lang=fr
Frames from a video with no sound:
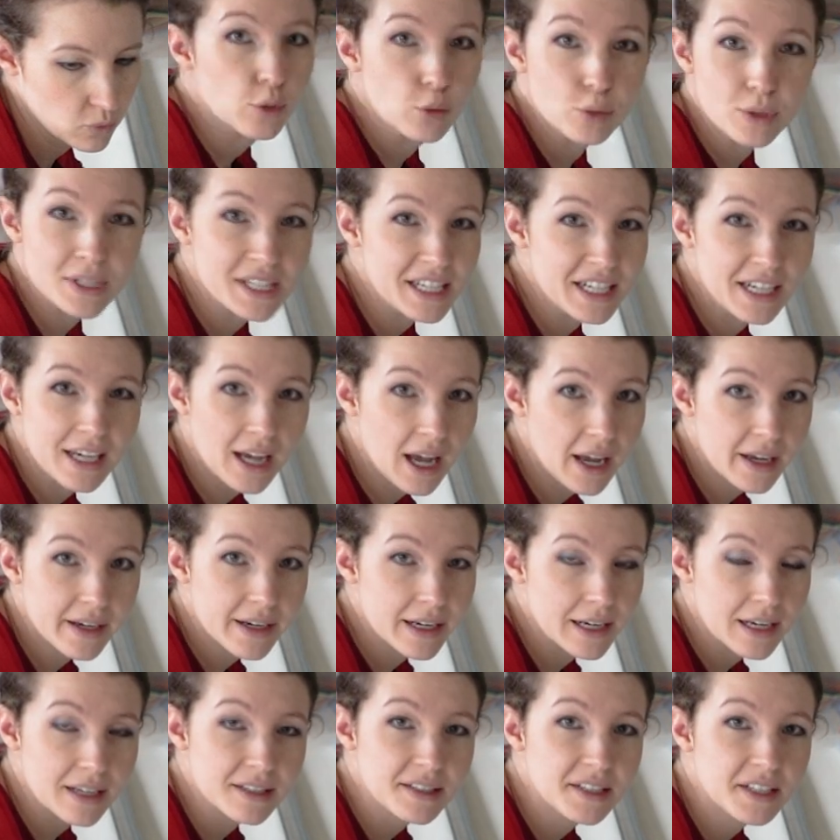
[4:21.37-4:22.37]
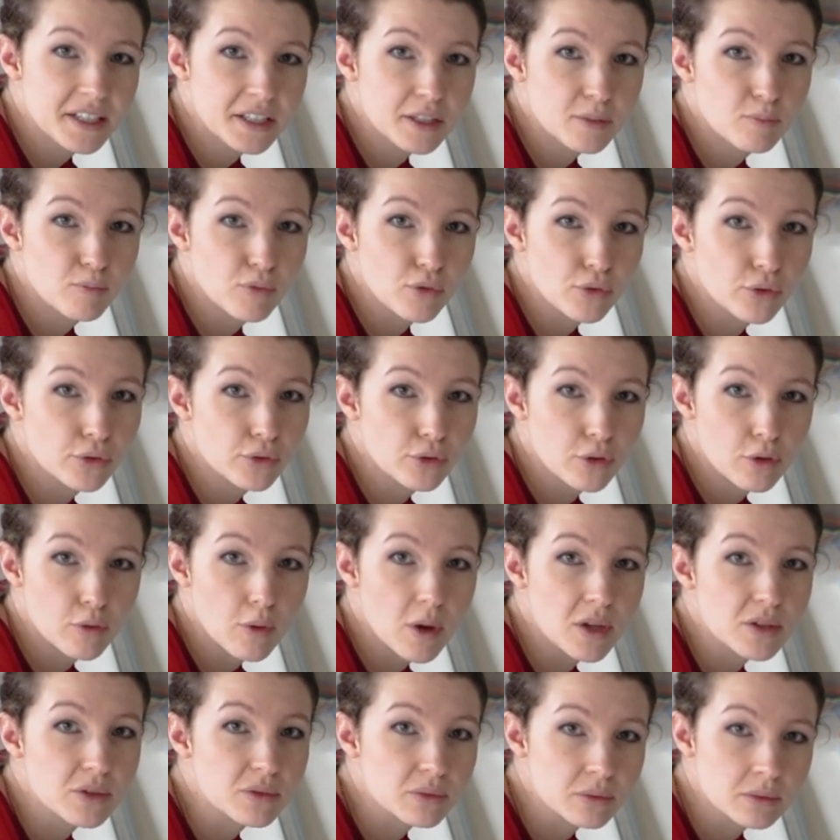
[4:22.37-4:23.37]
Donc c'est les rails classiques pour une
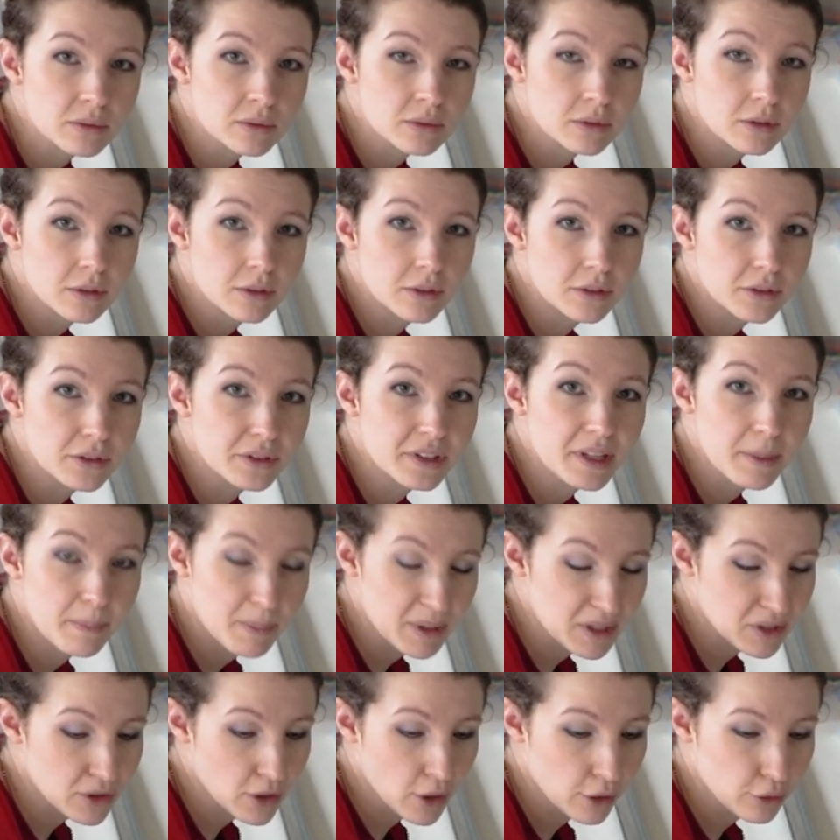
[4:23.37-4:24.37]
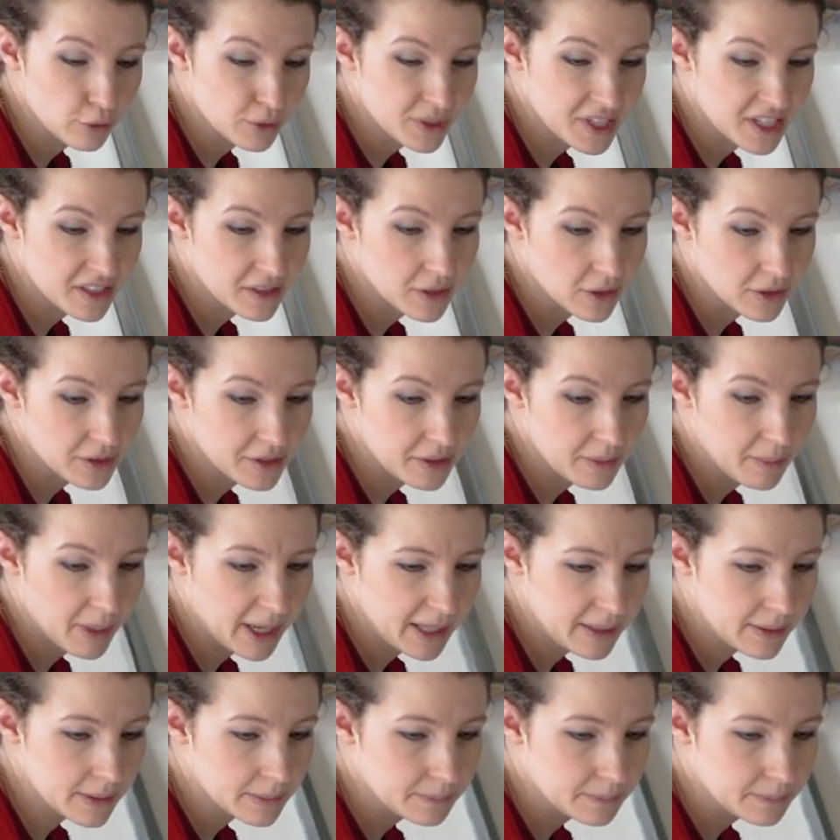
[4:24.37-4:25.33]
cloison euh, d'épaisseur de 7 cm.